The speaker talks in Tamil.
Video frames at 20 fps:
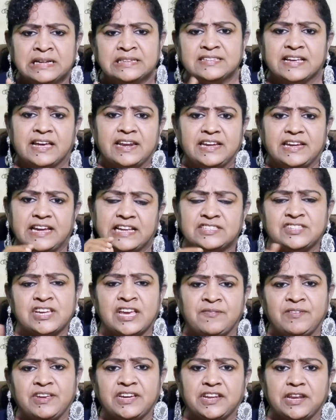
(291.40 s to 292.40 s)
சரி
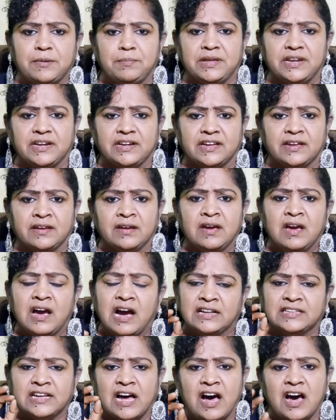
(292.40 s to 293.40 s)
ஹெச்ஐவி கிருமி இருக்குது
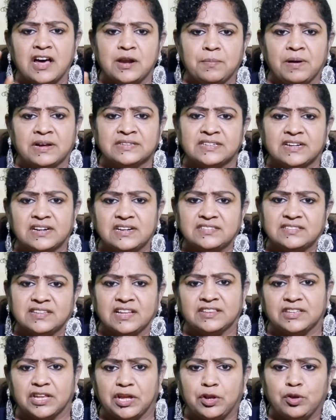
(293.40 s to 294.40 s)
அது ஆறு மாதம் கழித்து
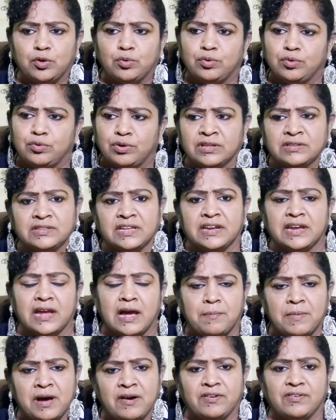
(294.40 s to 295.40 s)
தான் தெரியும்னு கூட
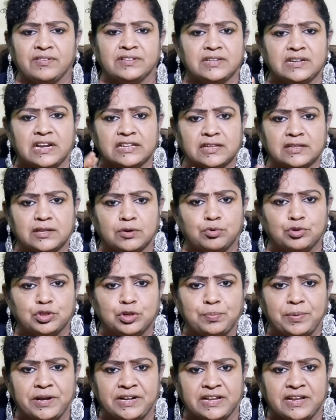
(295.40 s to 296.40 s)
தெரியாமல் அவர் வந்து ரத்தத்தை
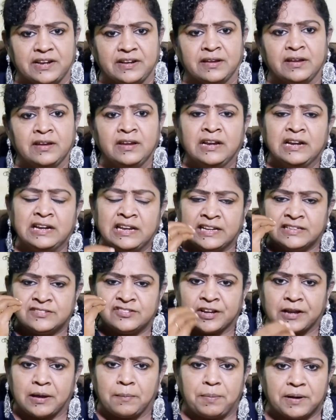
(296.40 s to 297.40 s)
கொடுத்துட்டு போயிட்டாரு நீங்கள்
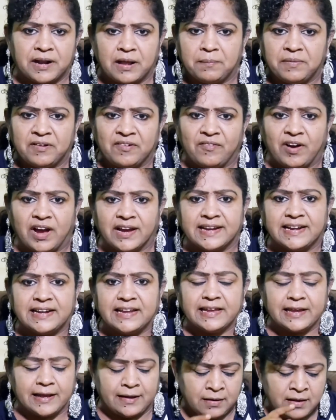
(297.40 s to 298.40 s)
செக்கப் பண்ணாமல
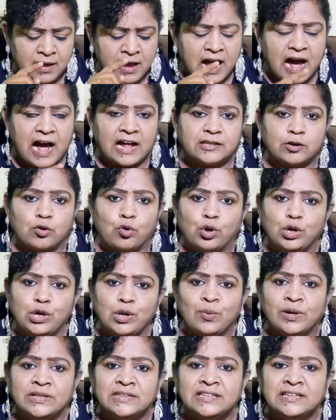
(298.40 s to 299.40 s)
வாங்கிட்டீங்க அதை கொண்டு
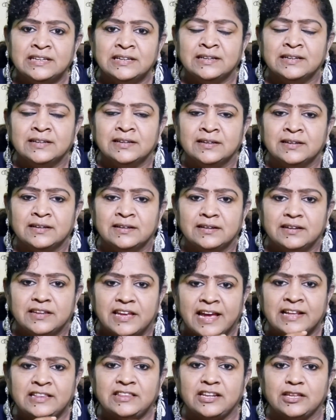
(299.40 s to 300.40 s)
வந்து
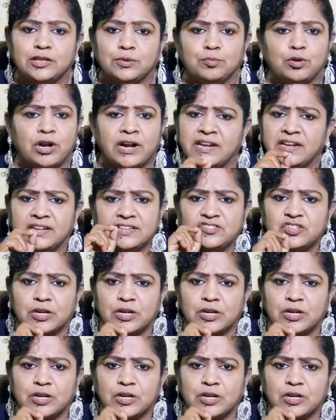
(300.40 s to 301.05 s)
ஏற்றுறதுக்கு முன்னாடி நீங்கள்